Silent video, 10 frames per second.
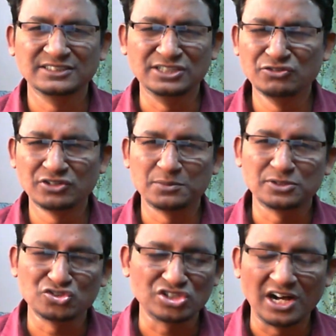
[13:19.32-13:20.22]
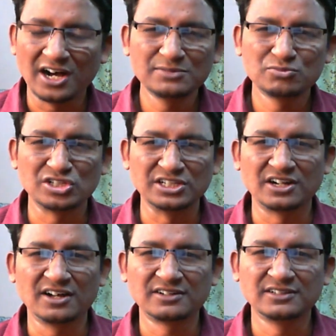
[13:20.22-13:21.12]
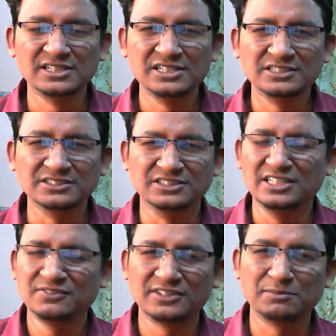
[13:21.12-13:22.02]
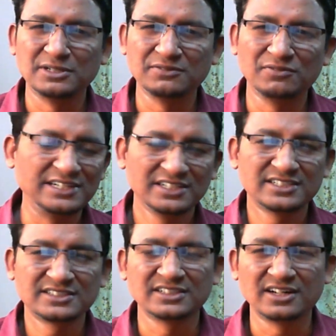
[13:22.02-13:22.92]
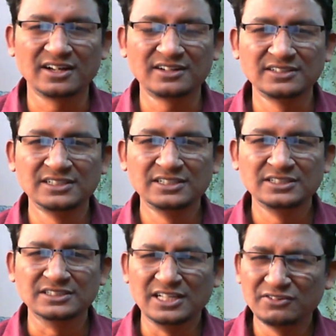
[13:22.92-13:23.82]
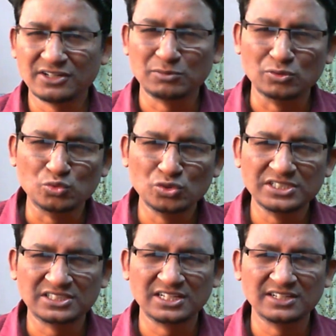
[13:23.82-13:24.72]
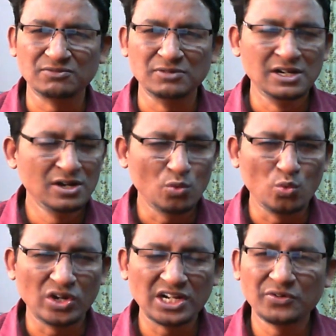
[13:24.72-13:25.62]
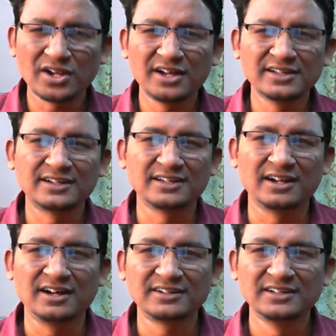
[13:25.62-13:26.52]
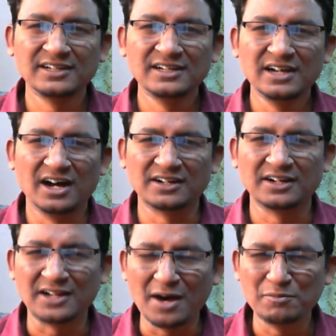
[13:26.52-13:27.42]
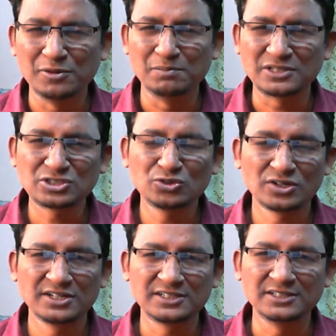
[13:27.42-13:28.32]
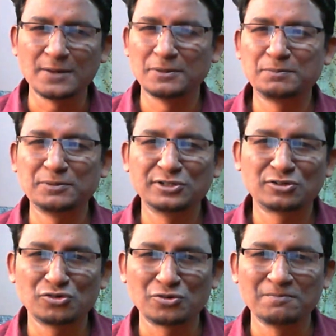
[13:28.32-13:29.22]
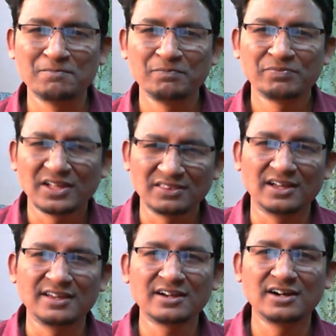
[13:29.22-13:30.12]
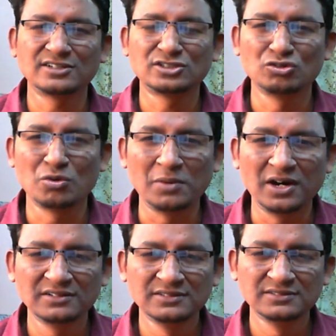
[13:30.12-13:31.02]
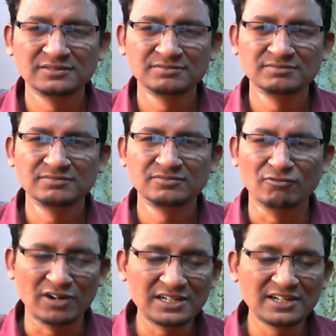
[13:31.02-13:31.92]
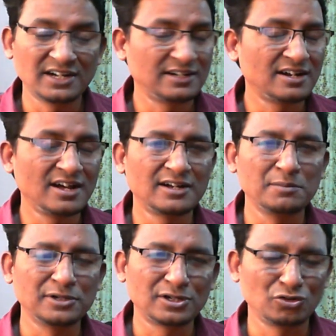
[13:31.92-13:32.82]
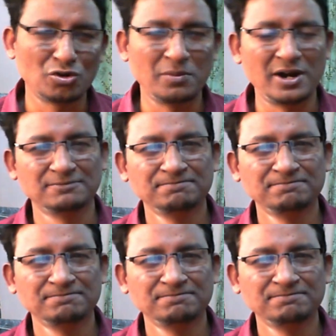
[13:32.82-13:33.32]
தேவன் நமக்கு சகாயம் செய்கிறார் தேவன் நம்மளை வழிநடத்துகிறார் தேவன் நம்மளை ஊழியத்தில் வல்லவராக இருக்கிறார் ஆனால் நாம் மற்றவர்களுக்கு நாம் எப்படி இருக்கிறோம் தய காட்டுகிறோமா வன்கண்ணனாக நம்ம இருக்கிறோமா